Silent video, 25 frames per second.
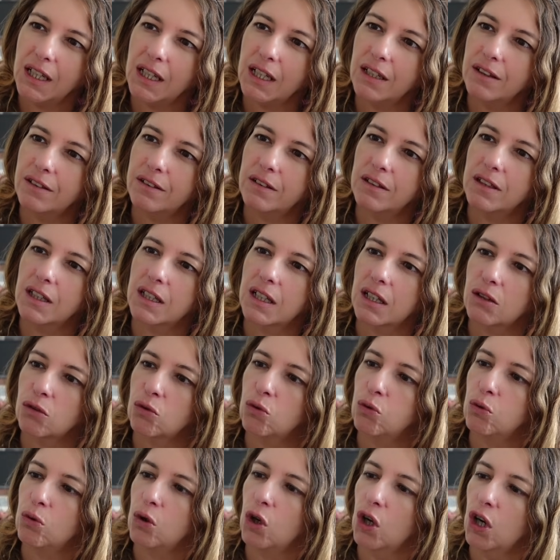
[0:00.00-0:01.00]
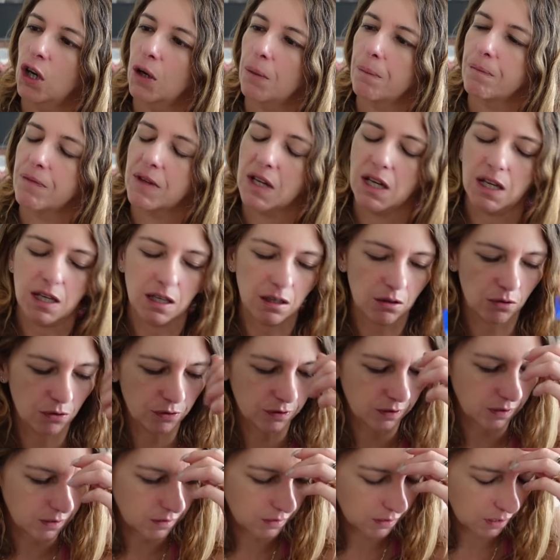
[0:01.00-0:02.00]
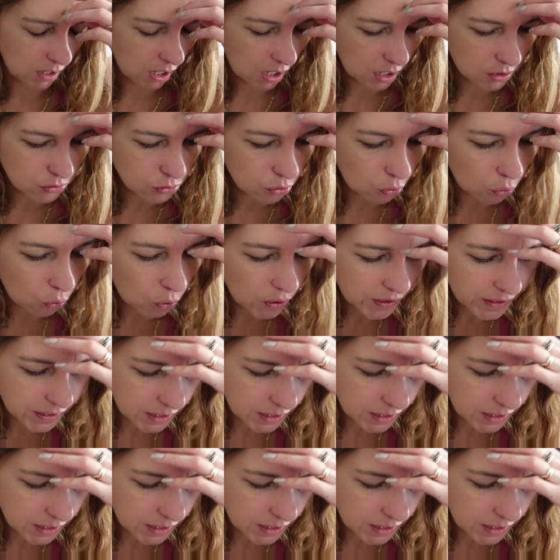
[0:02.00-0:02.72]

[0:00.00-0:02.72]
Et c'est des quatre couleurs. Et euh, c'était un euro et